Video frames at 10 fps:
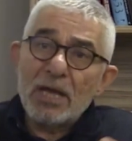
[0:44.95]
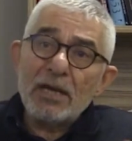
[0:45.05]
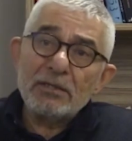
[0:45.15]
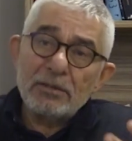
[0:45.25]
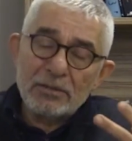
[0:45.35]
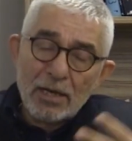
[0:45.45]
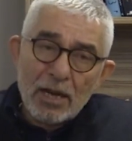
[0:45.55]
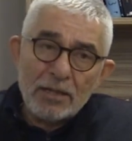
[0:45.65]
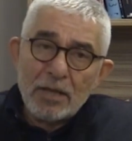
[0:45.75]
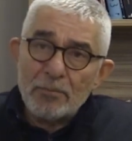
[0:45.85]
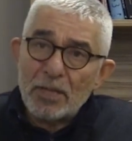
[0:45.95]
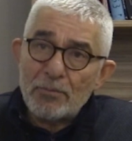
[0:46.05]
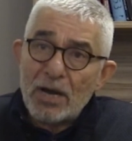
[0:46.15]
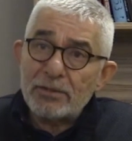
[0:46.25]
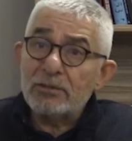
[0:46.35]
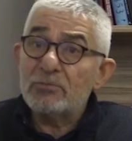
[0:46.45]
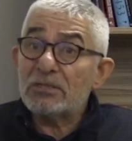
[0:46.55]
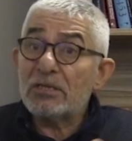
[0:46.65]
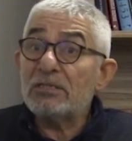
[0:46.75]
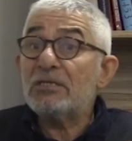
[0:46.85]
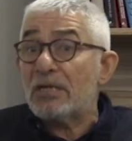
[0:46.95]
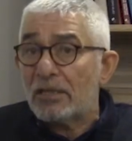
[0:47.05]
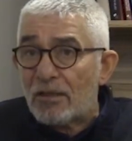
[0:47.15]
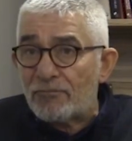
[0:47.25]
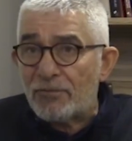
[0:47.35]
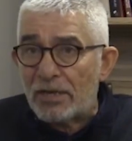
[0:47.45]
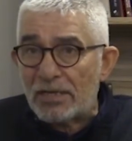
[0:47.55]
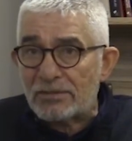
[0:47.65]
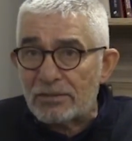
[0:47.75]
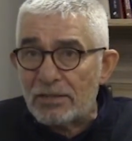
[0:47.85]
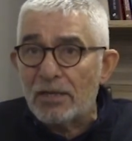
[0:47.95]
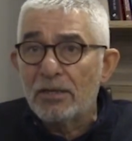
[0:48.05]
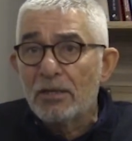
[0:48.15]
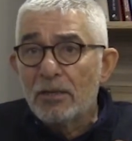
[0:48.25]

Yani dar anlamda baktığımızda iki hedef var aslında.